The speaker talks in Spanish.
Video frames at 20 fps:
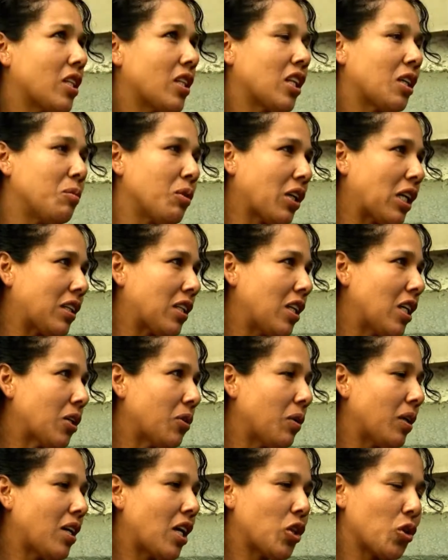sea, tenemos que estar
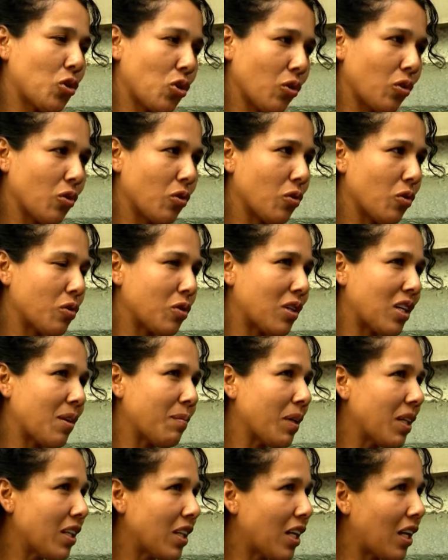incluida en todo, no
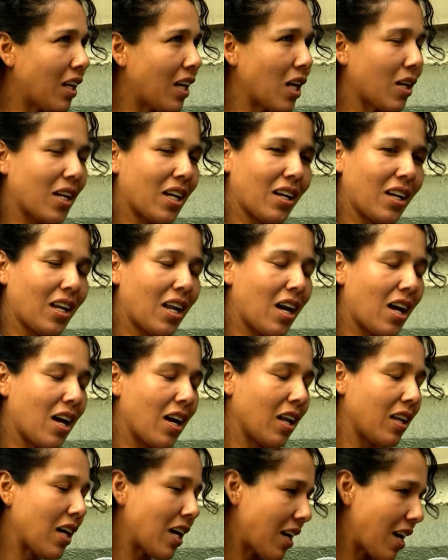solamente en la, en
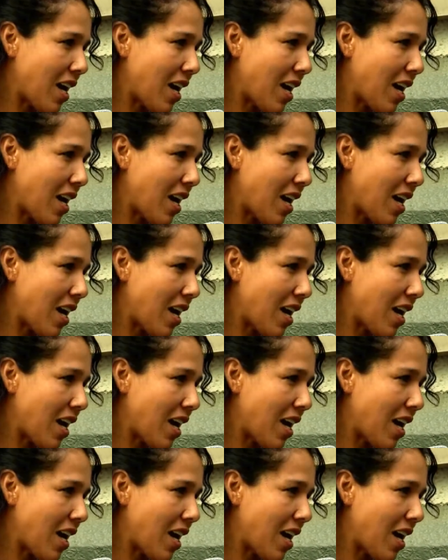en